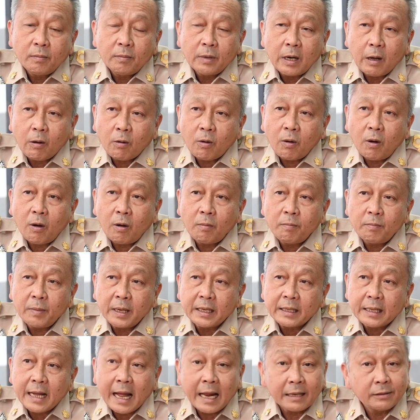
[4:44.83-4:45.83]
แล้วก็เป็
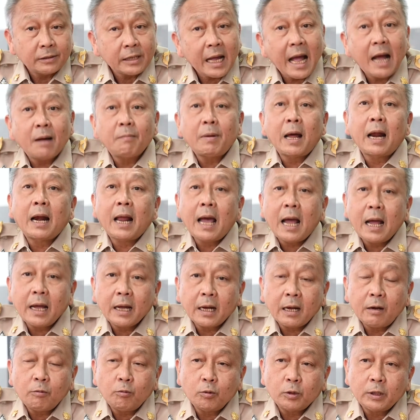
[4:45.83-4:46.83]
นการสร้างภาระให้
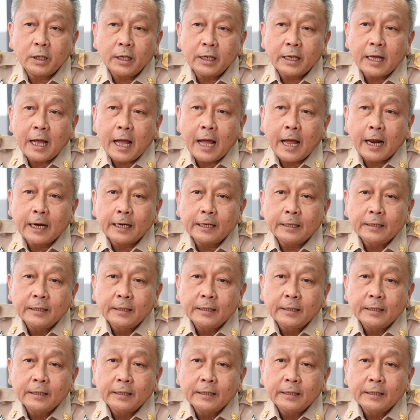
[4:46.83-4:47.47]
กับอุทยาน